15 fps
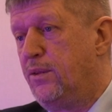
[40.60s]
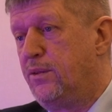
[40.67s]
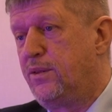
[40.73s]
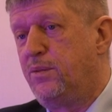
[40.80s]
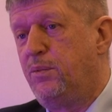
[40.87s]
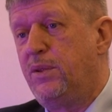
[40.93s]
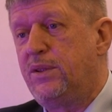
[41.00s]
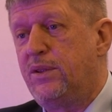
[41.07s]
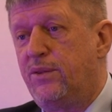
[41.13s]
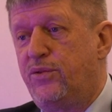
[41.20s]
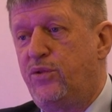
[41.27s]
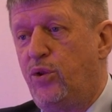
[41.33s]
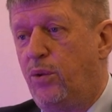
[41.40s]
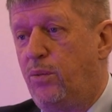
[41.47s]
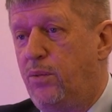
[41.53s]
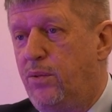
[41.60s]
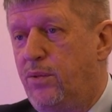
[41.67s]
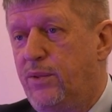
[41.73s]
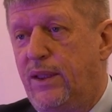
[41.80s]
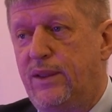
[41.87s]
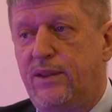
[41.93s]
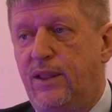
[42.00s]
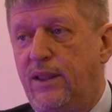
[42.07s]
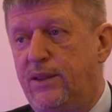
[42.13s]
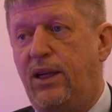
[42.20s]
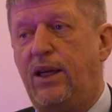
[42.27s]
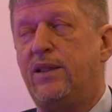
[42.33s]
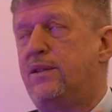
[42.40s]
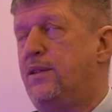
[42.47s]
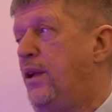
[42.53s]
Смысл в чем? У нас есть
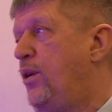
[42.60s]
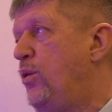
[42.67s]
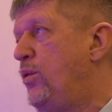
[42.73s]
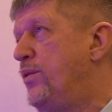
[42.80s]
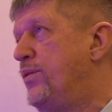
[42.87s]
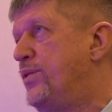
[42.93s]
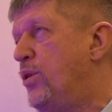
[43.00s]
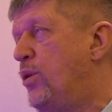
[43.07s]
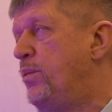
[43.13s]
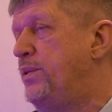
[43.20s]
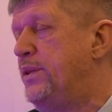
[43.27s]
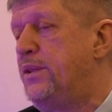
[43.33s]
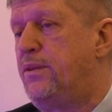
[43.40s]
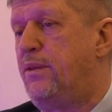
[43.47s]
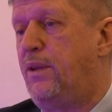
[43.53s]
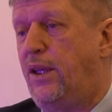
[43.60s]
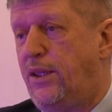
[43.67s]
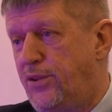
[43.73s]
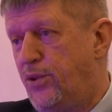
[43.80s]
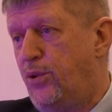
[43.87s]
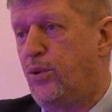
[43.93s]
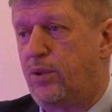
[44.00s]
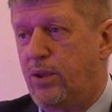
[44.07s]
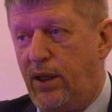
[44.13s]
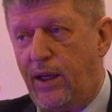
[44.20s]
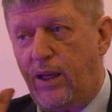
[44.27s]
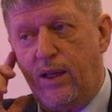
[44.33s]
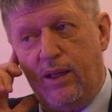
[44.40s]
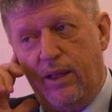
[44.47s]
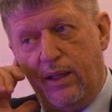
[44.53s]
разные люди в сообществе. Речь идет
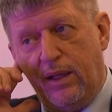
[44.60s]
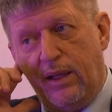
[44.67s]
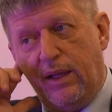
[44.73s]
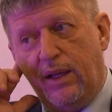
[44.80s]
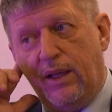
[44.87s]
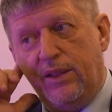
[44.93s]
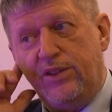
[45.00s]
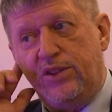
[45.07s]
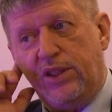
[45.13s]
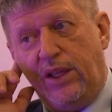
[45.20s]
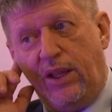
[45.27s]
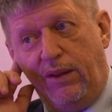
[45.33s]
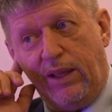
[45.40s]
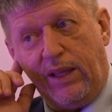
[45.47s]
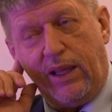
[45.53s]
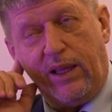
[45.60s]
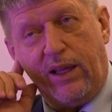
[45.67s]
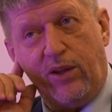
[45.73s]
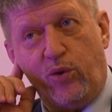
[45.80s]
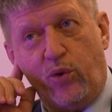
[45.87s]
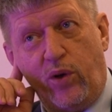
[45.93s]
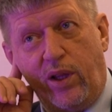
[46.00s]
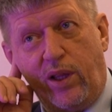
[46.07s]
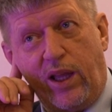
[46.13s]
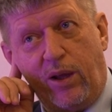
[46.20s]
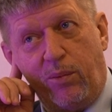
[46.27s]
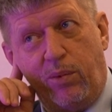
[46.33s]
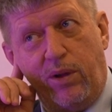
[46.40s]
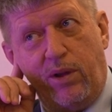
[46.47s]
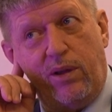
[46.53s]
о человеке, который
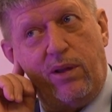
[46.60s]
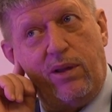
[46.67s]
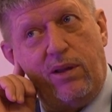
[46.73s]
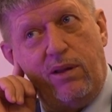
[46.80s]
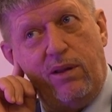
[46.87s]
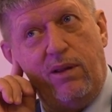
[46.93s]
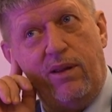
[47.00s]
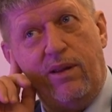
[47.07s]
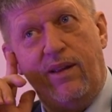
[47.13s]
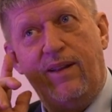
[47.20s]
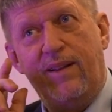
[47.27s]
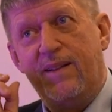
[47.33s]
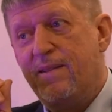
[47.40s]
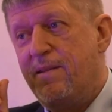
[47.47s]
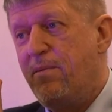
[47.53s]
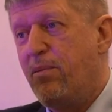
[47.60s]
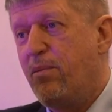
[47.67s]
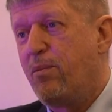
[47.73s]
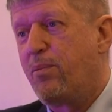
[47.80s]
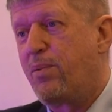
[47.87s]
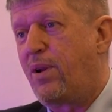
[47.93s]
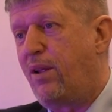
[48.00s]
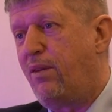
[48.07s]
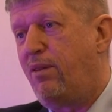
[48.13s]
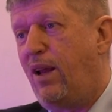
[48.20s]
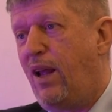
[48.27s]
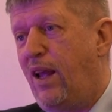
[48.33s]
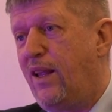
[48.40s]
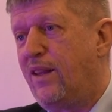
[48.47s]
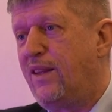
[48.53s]
как бы
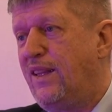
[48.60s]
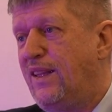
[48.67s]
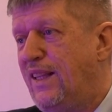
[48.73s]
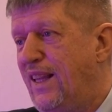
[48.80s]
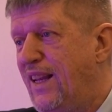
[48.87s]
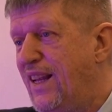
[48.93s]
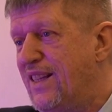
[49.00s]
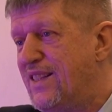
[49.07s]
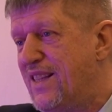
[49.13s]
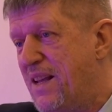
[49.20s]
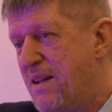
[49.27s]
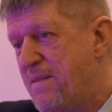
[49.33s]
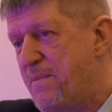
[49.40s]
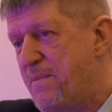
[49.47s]
проявляет интерес.